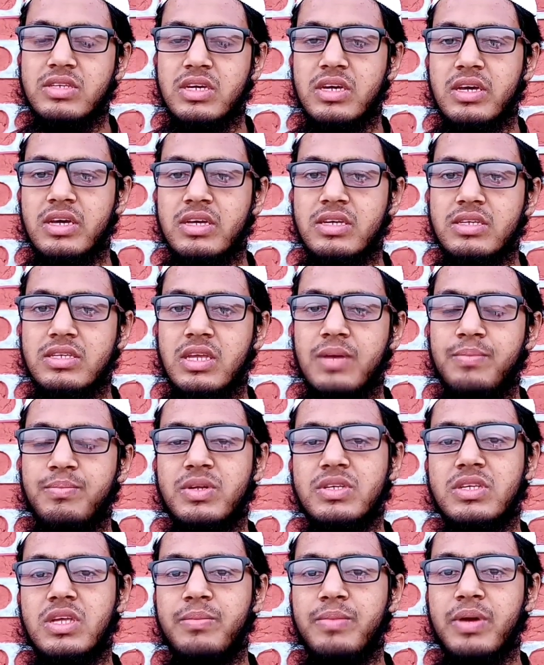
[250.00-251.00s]
এক্ষেত্রে
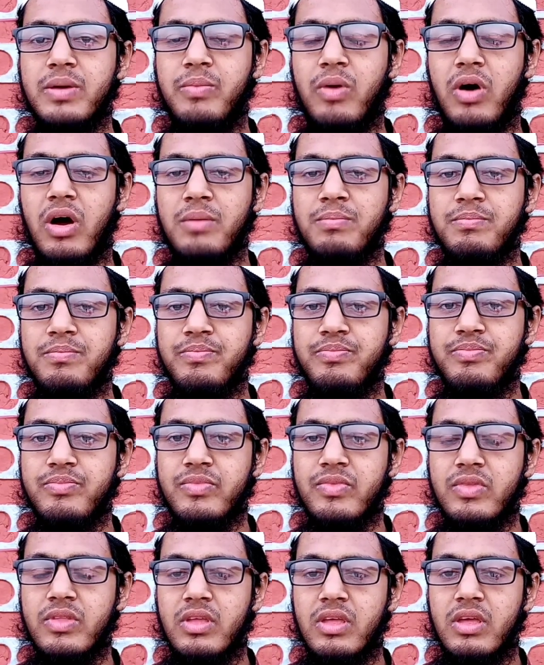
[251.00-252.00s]
হচ্ছে গরুর
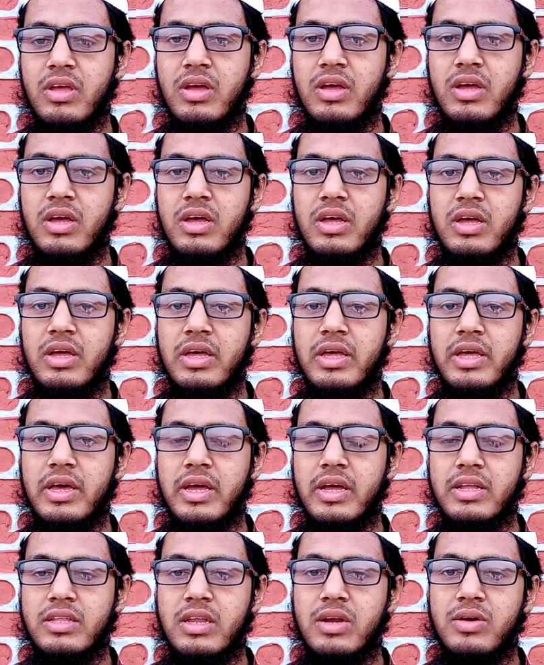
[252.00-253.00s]
গলার
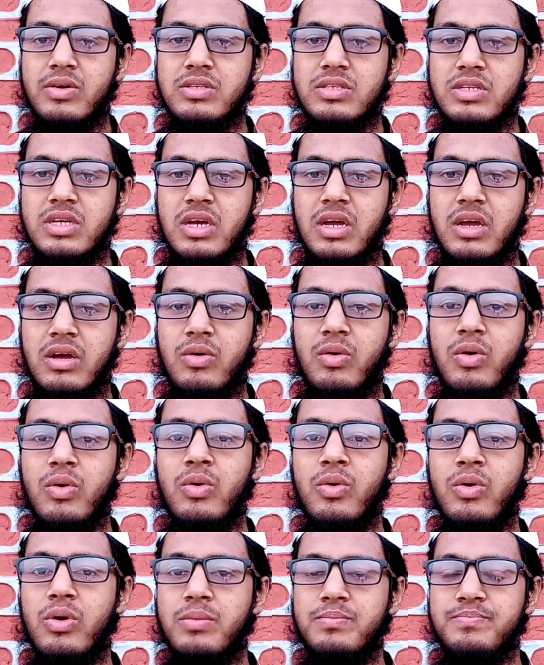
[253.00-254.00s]
চারপাশে ছোট ছোট
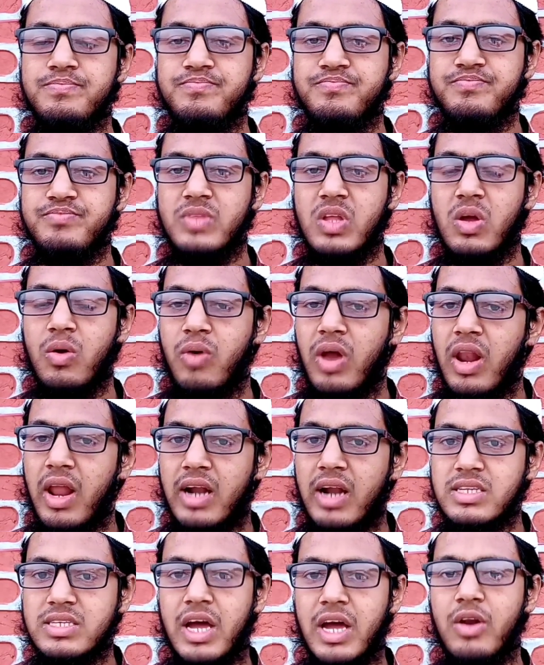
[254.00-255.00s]

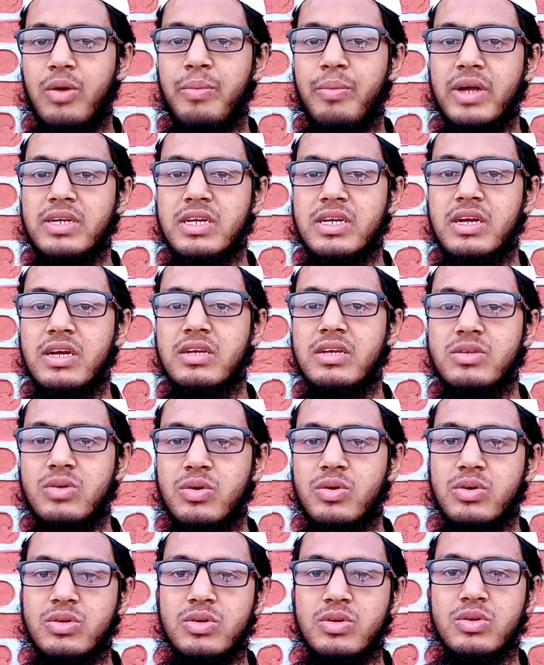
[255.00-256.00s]
ফুলা দেখা যাবে
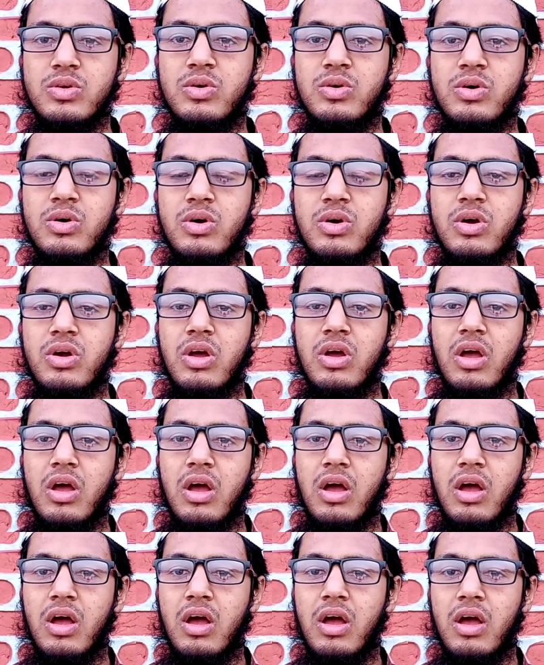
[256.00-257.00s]
সেটা পরবর্তীতে
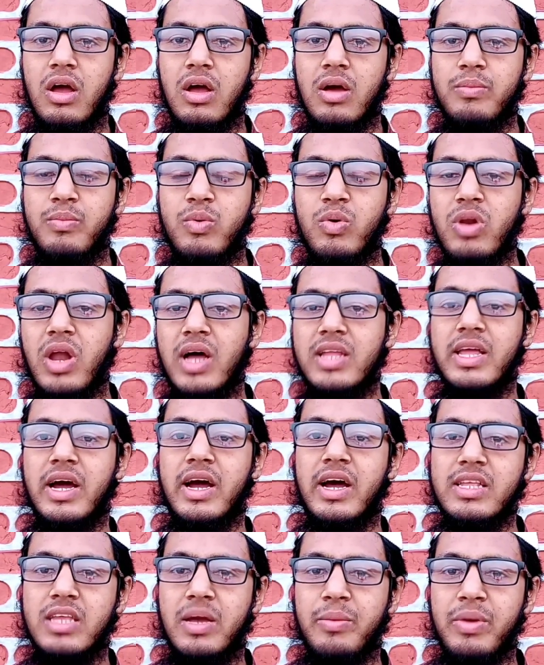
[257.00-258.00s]
অনেক জায়গায় ছড়িয়ে
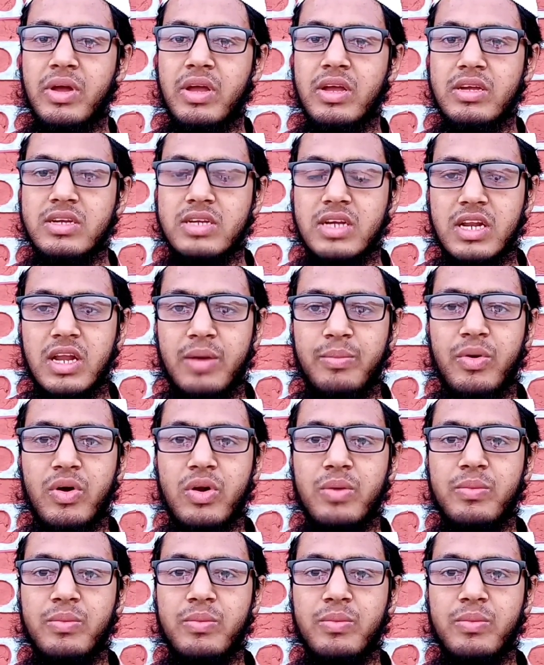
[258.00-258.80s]
অনেক বড় হয়ে যাবে